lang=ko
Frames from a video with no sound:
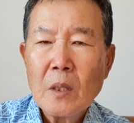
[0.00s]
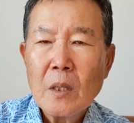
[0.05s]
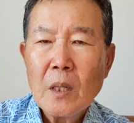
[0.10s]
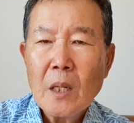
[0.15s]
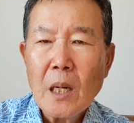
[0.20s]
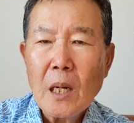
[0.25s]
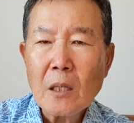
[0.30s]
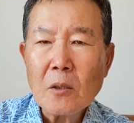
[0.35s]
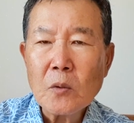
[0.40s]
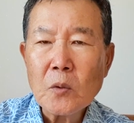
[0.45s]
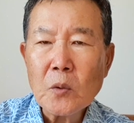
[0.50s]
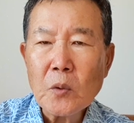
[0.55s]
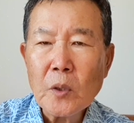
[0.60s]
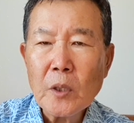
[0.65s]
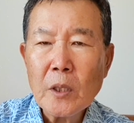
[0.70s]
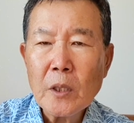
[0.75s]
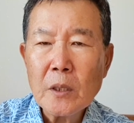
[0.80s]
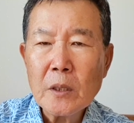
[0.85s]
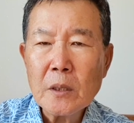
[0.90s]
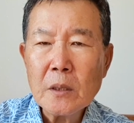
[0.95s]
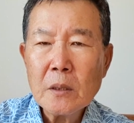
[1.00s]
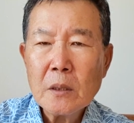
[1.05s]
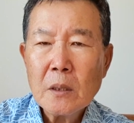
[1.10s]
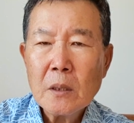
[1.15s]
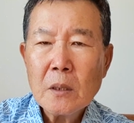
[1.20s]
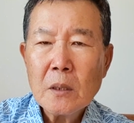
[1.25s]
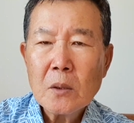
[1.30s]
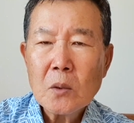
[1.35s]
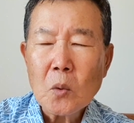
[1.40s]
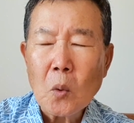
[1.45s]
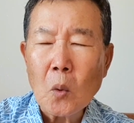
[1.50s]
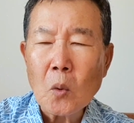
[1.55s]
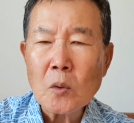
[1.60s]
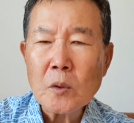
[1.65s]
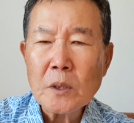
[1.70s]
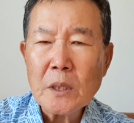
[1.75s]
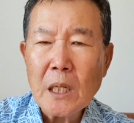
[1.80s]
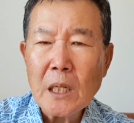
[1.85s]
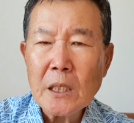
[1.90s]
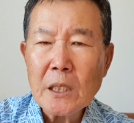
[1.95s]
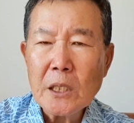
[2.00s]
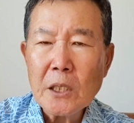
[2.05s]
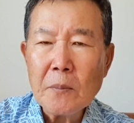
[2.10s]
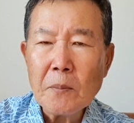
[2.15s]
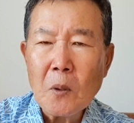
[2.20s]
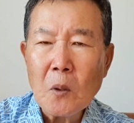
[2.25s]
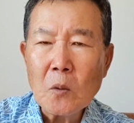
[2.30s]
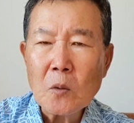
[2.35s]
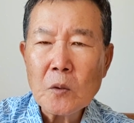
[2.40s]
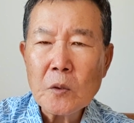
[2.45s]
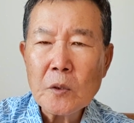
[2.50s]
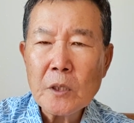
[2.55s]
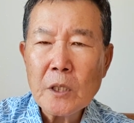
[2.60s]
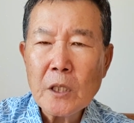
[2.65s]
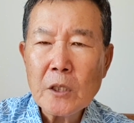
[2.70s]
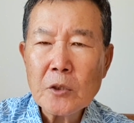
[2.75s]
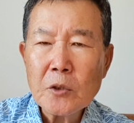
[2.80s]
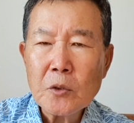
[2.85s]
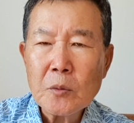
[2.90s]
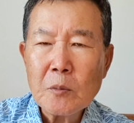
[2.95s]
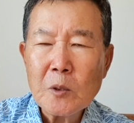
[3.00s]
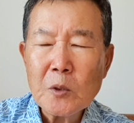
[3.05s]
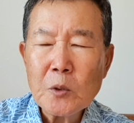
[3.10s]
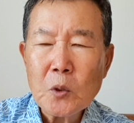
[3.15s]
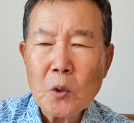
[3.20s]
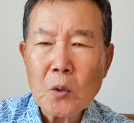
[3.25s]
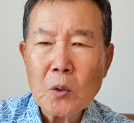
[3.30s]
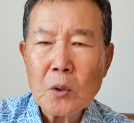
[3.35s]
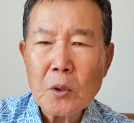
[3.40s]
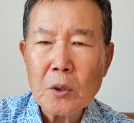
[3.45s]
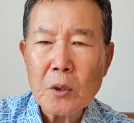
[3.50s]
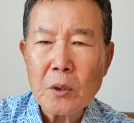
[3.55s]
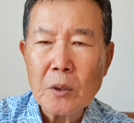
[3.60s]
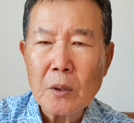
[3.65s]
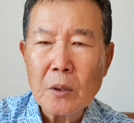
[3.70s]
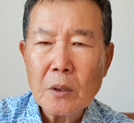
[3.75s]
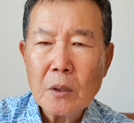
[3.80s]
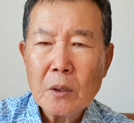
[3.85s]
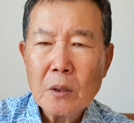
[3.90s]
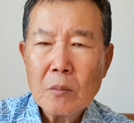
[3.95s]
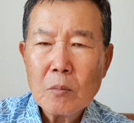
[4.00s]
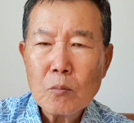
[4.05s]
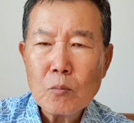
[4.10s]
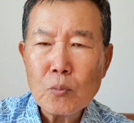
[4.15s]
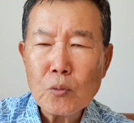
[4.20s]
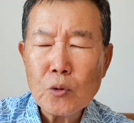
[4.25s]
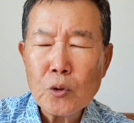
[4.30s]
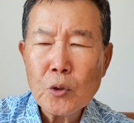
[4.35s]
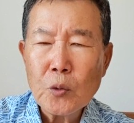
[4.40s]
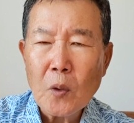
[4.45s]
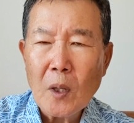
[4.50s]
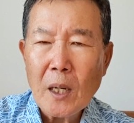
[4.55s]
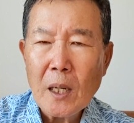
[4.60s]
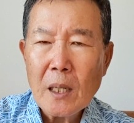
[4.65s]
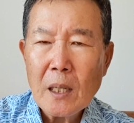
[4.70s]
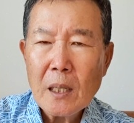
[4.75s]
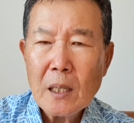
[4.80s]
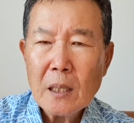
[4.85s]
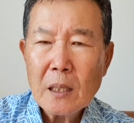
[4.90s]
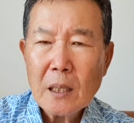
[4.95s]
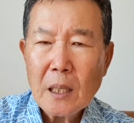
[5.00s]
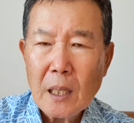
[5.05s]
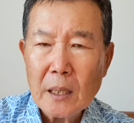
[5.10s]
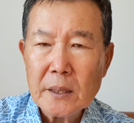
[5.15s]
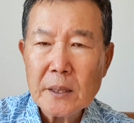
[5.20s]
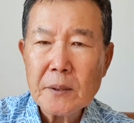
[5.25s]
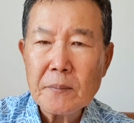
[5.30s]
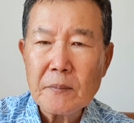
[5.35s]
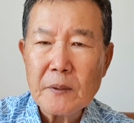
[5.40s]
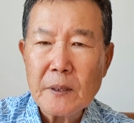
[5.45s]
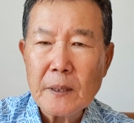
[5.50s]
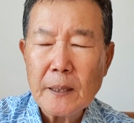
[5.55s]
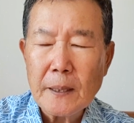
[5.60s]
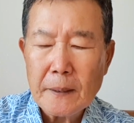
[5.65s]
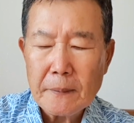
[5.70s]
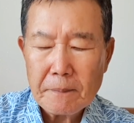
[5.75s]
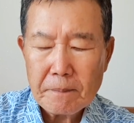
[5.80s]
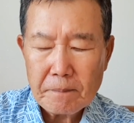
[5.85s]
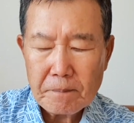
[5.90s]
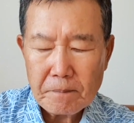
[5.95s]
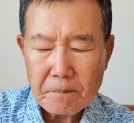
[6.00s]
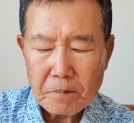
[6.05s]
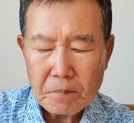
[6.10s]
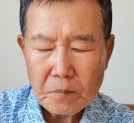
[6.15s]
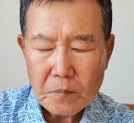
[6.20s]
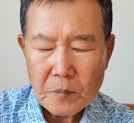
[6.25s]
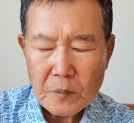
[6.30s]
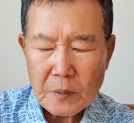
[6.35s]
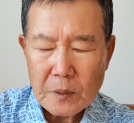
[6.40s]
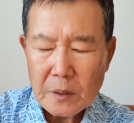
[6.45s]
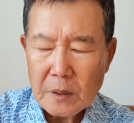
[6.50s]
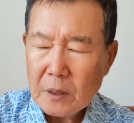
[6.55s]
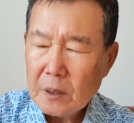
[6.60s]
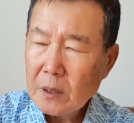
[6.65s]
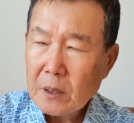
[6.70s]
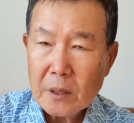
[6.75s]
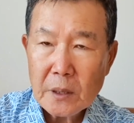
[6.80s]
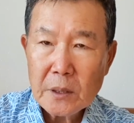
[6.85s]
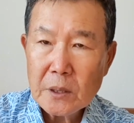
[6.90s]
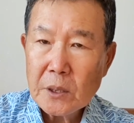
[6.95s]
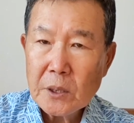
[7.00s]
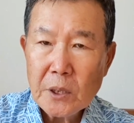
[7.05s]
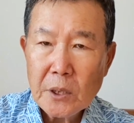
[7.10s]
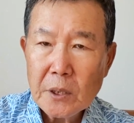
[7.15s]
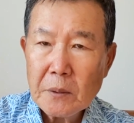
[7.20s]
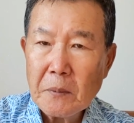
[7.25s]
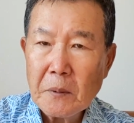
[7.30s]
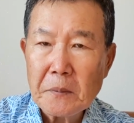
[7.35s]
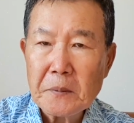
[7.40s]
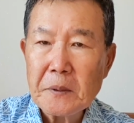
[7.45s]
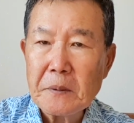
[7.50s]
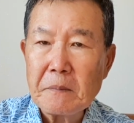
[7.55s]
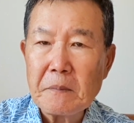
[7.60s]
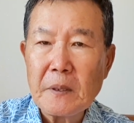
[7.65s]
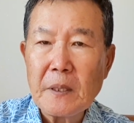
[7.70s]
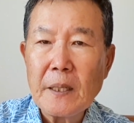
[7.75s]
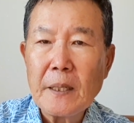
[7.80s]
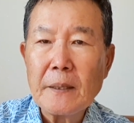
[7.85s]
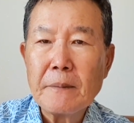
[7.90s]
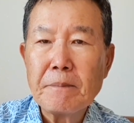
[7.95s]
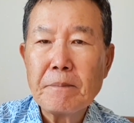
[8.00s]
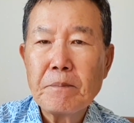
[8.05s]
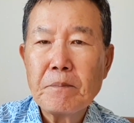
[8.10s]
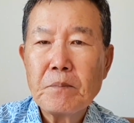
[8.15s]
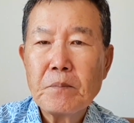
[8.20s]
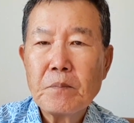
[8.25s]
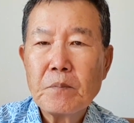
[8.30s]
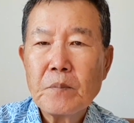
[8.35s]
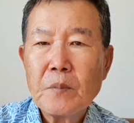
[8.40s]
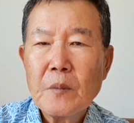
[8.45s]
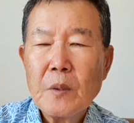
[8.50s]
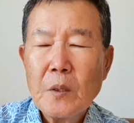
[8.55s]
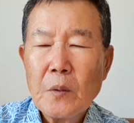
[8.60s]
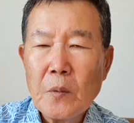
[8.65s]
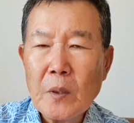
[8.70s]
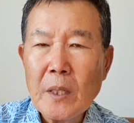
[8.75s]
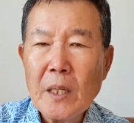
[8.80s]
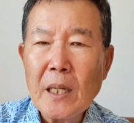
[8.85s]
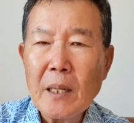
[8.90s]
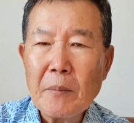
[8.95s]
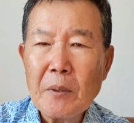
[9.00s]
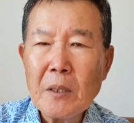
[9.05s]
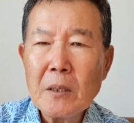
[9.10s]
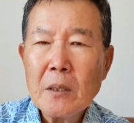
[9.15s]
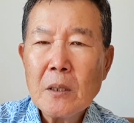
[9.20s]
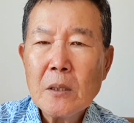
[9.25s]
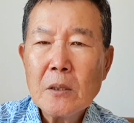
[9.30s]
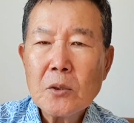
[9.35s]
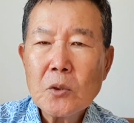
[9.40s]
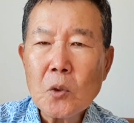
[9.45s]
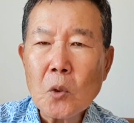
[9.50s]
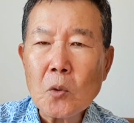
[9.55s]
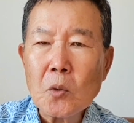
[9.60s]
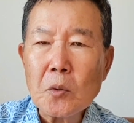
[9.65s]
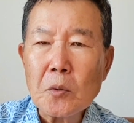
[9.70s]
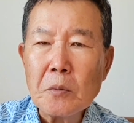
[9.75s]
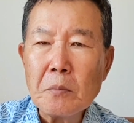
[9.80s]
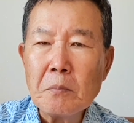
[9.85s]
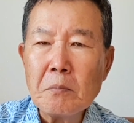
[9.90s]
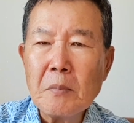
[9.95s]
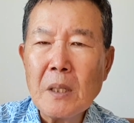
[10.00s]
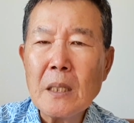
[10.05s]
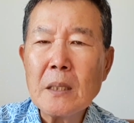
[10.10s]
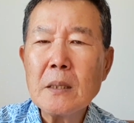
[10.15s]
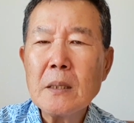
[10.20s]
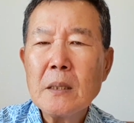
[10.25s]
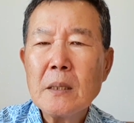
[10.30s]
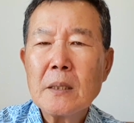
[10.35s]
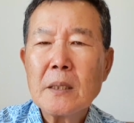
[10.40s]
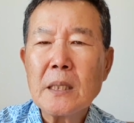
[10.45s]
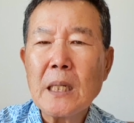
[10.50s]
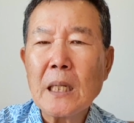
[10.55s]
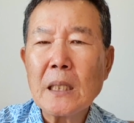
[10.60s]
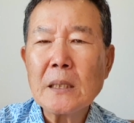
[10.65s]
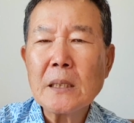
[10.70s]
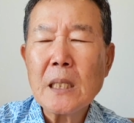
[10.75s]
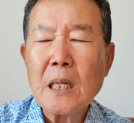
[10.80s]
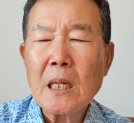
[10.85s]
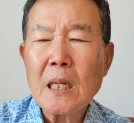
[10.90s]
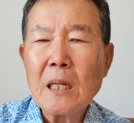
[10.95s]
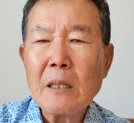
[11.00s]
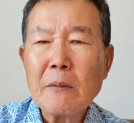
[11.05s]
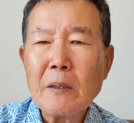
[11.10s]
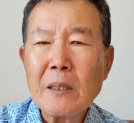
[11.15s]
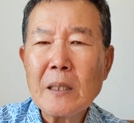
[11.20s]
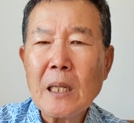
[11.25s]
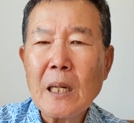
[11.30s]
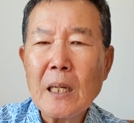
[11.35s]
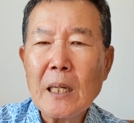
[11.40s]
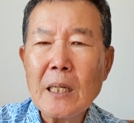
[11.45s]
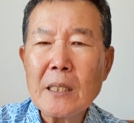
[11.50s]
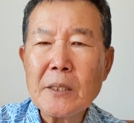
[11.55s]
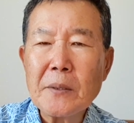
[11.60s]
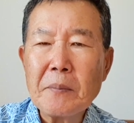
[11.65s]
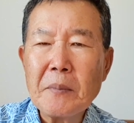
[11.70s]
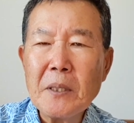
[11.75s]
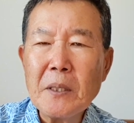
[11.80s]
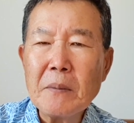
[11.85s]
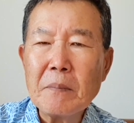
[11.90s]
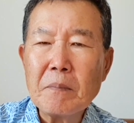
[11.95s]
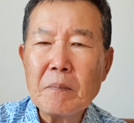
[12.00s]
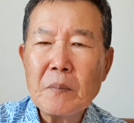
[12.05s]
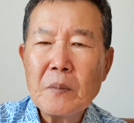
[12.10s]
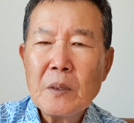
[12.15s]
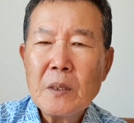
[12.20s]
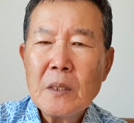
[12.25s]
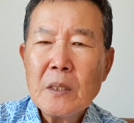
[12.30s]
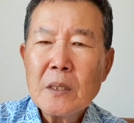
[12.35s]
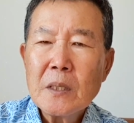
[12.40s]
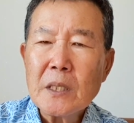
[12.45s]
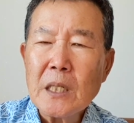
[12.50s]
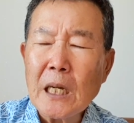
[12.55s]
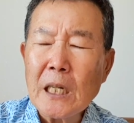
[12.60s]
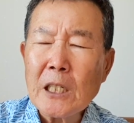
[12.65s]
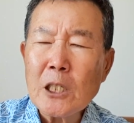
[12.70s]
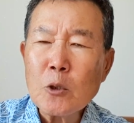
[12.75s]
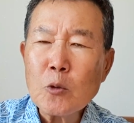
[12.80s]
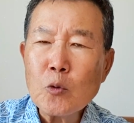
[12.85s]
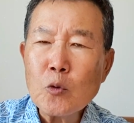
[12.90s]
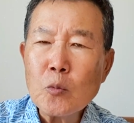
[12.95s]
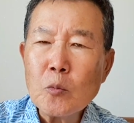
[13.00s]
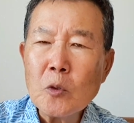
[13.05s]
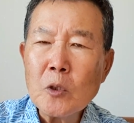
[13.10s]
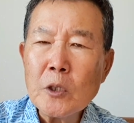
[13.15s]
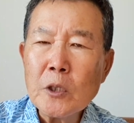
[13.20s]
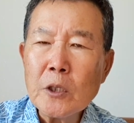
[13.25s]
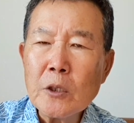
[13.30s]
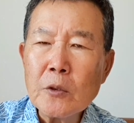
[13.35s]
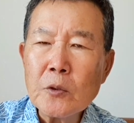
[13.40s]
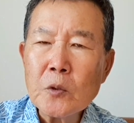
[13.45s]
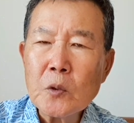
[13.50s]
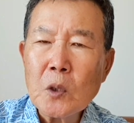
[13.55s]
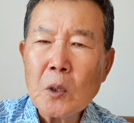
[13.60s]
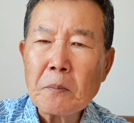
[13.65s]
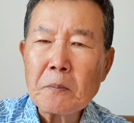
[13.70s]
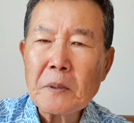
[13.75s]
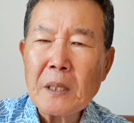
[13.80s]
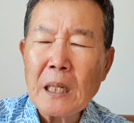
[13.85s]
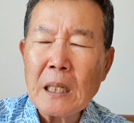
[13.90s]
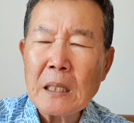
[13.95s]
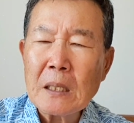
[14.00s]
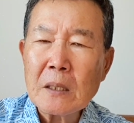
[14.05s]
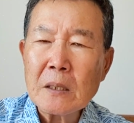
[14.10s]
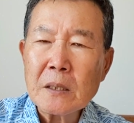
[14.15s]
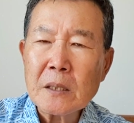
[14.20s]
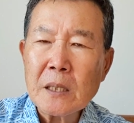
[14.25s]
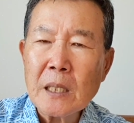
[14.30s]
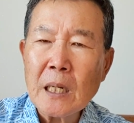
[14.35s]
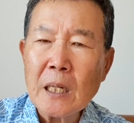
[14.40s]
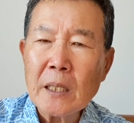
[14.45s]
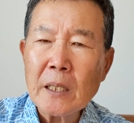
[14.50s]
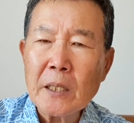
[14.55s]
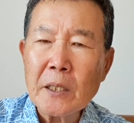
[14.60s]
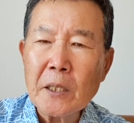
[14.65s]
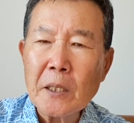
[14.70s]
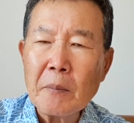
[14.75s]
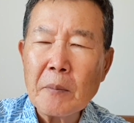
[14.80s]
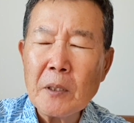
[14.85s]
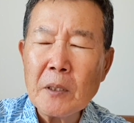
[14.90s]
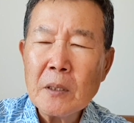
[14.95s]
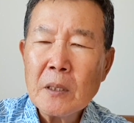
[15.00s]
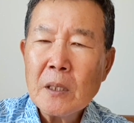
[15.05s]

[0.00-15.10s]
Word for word: 한국교회는 동상이몽으로 예수님을 쫓던 무리와 같습니다. 이것은 힘없습니다. 왜냐하면 조금만 자기 생각과 달라지면 자기 꿈을 이룰 수 없다는 것을 알게 되면